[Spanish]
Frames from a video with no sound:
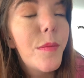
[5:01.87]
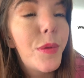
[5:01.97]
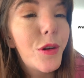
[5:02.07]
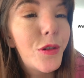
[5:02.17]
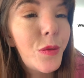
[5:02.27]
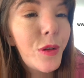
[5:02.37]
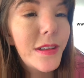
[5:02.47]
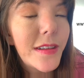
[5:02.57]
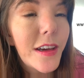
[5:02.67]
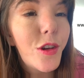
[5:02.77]
Pero si uno
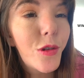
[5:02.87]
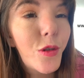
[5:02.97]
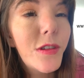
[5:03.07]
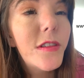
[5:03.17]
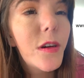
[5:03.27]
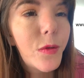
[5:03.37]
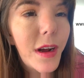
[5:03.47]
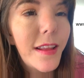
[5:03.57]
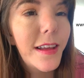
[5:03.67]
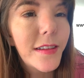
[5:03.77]
dice, yo estoy
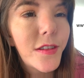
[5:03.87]
segura de